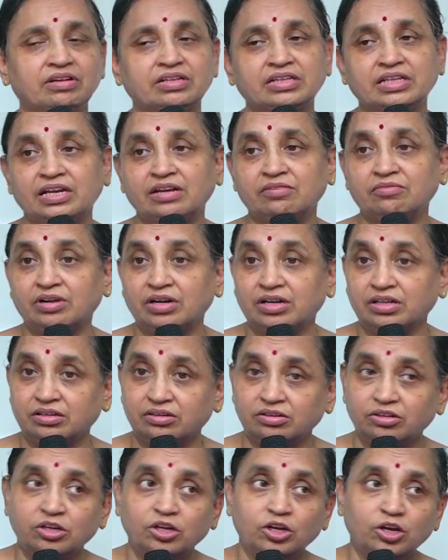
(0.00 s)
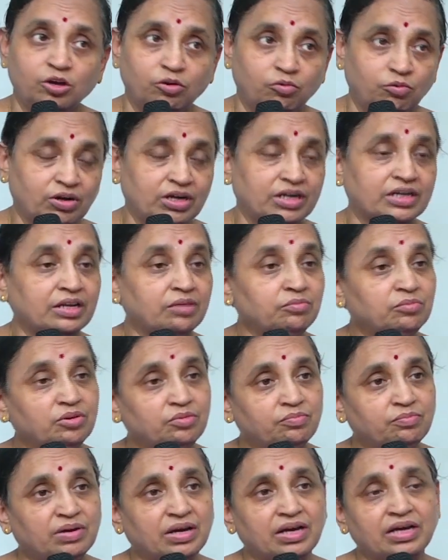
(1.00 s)
తర్వాతనే వాళ్ళకు ఒక
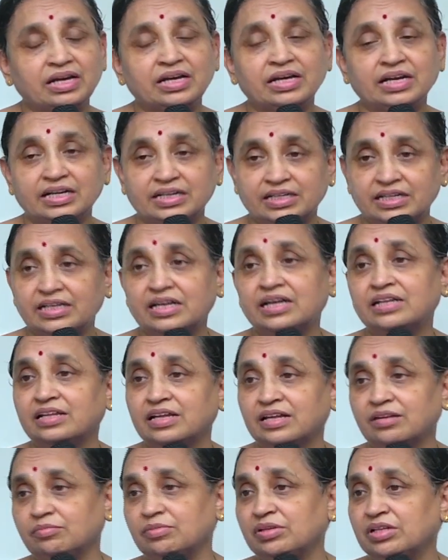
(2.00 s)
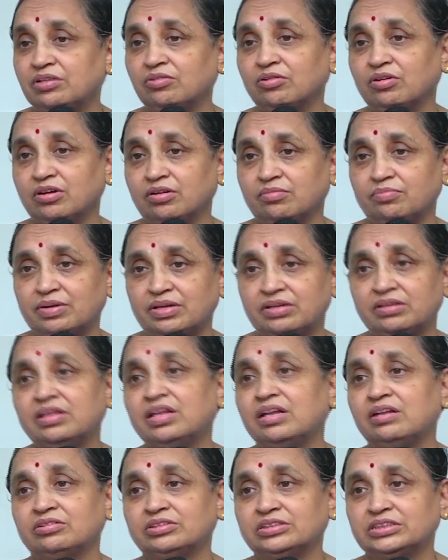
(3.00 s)
టైంలో బాగా గట్టిగా దాని మీద ఒక
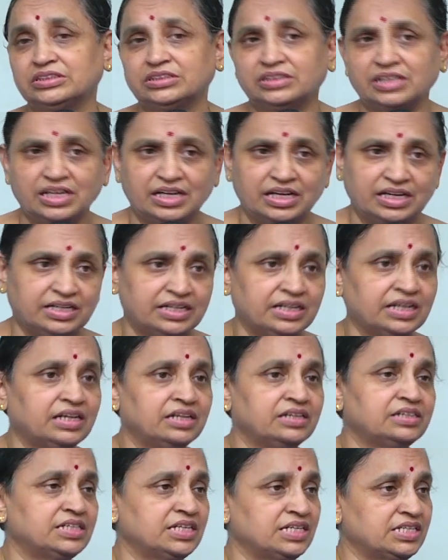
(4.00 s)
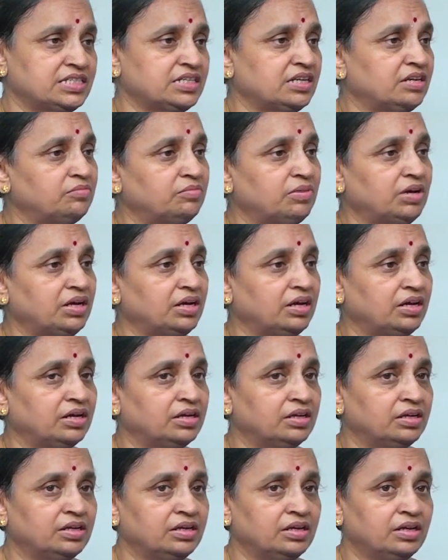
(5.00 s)
పట్టుదల వచ్చేస్తుంది నేను ఎట్టయినా చేస్తాను బాగా
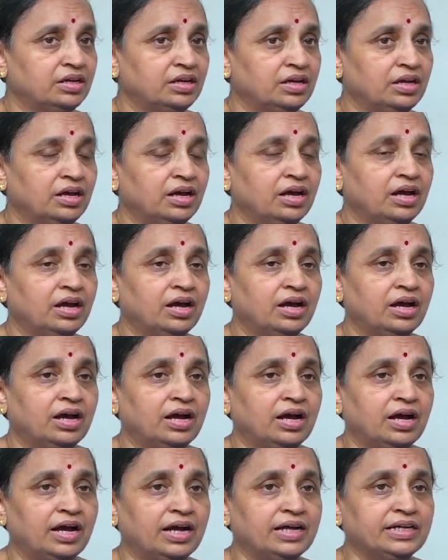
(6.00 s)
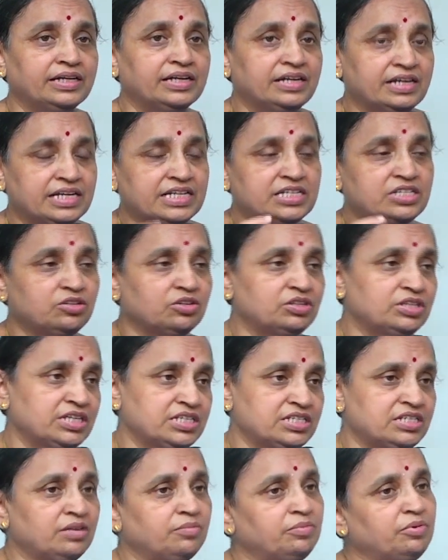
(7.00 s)
ఆ ఇంట్రెస్ట్తో
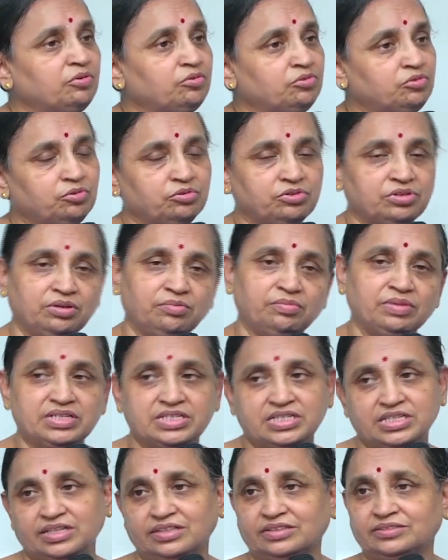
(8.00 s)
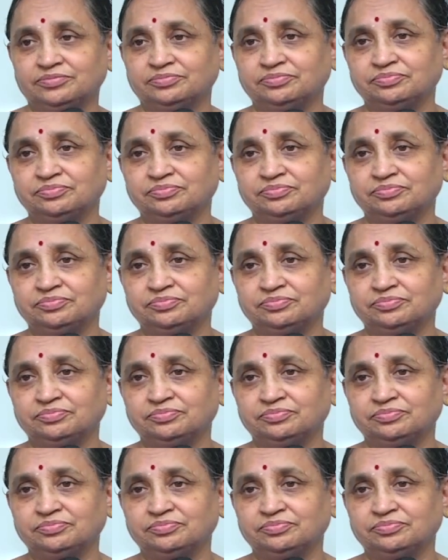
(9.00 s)
చేసినప్పుడు టూ త్రీ మంత్సే